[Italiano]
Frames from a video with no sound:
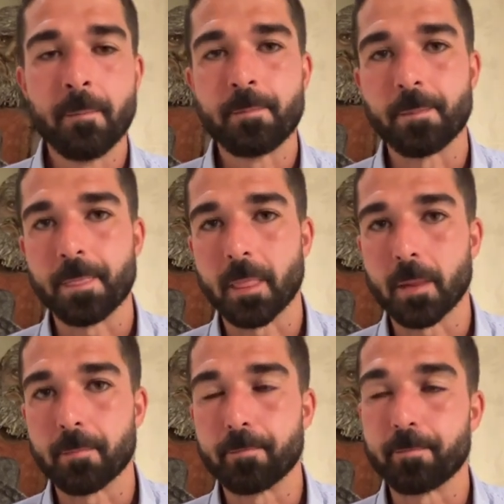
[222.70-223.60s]
mh,
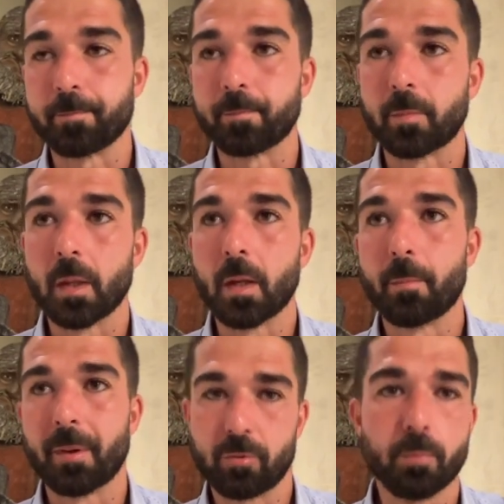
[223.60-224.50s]
mm,
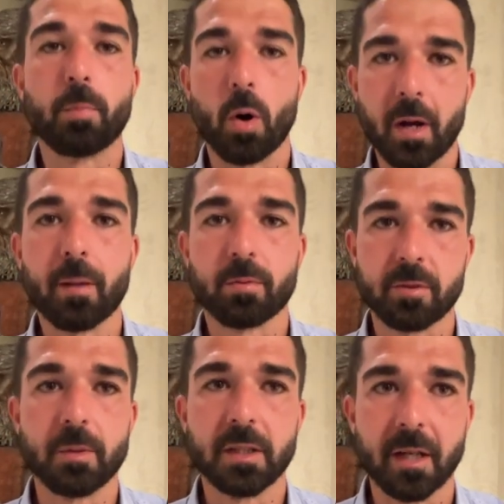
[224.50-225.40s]
presuppone la
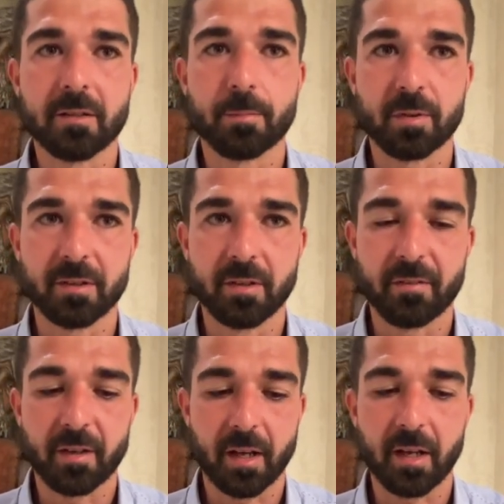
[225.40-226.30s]
possibilità che si possa
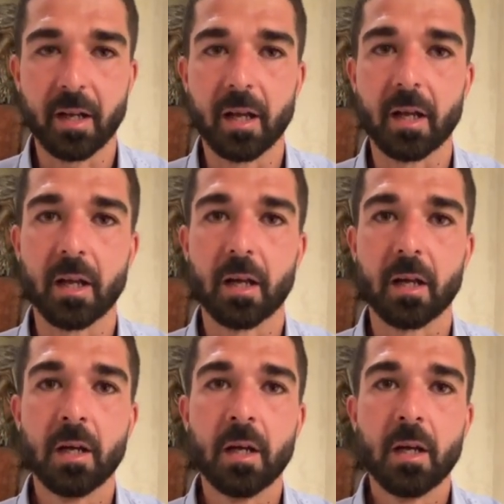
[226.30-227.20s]

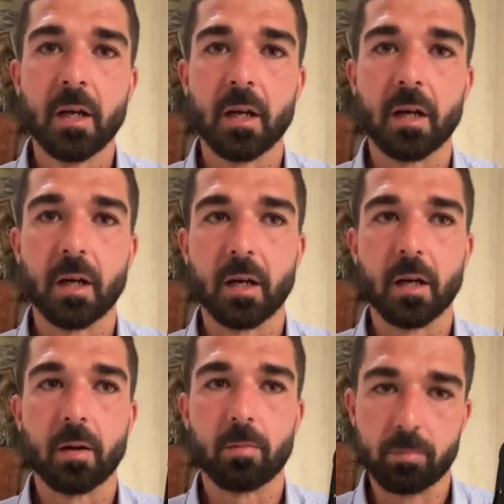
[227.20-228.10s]
vinificare eh,
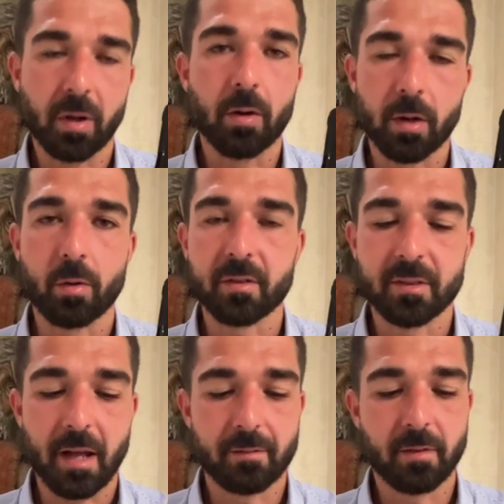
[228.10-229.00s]
un Caronau
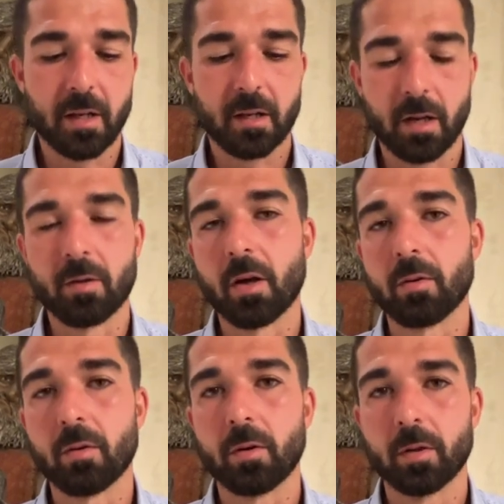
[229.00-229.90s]
riserva. Il
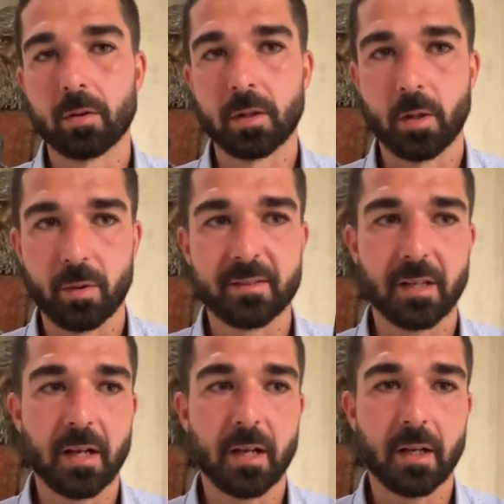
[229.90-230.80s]
Caronau di
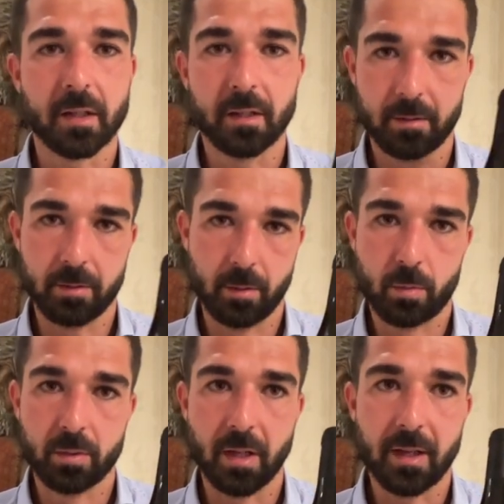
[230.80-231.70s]
questa
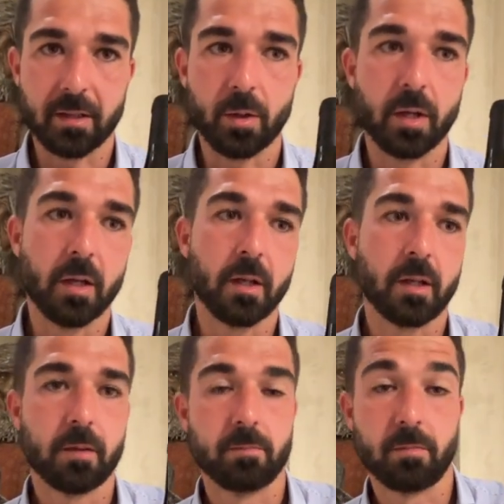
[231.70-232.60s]
della, di che,
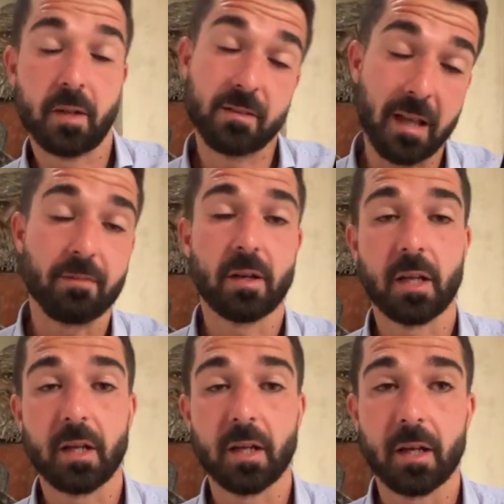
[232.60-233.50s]
riserva
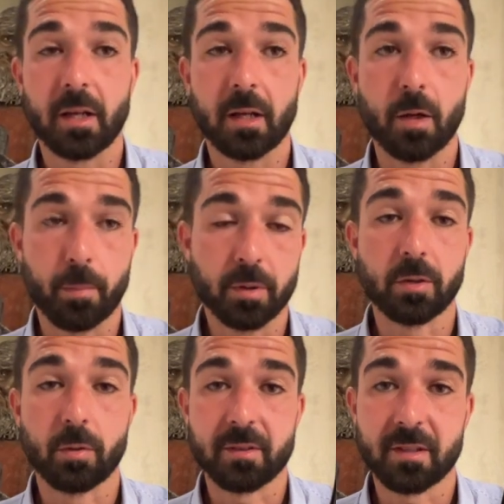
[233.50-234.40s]
che, che, ho
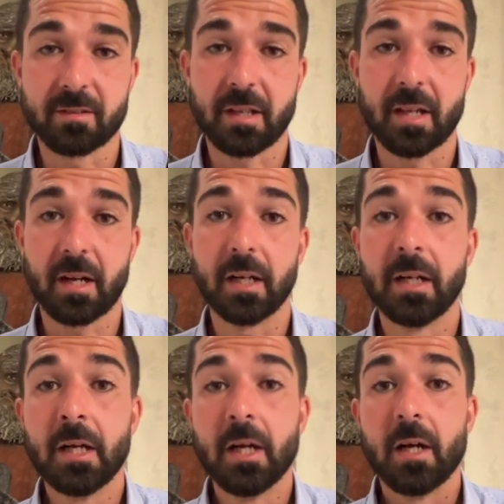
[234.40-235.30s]
portato questa sera
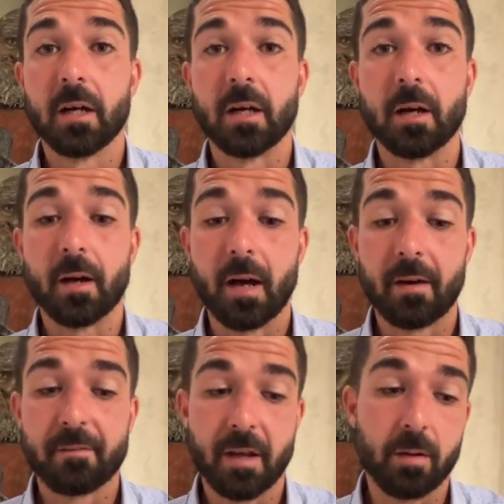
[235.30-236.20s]
eh,
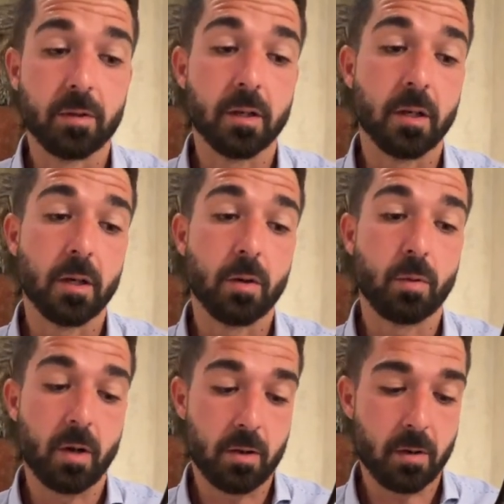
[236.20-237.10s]
è una, un
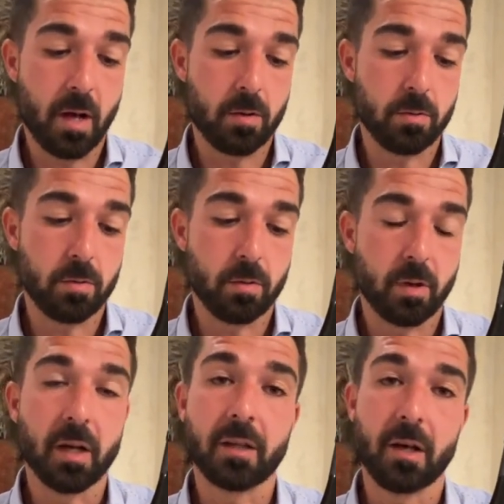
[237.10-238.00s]
Caronau
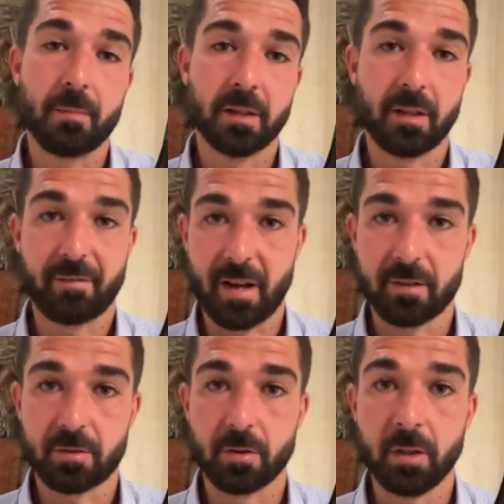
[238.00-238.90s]
relativamente
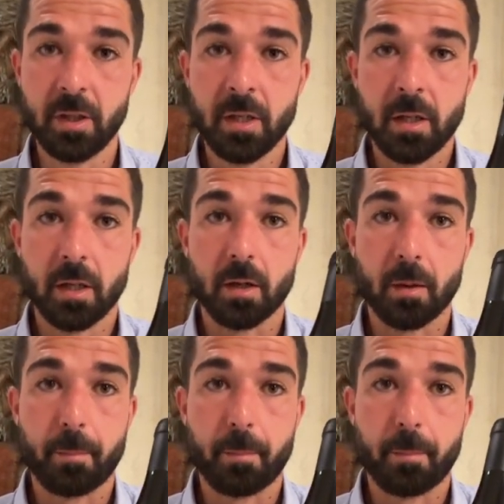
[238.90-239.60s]
fresco eh,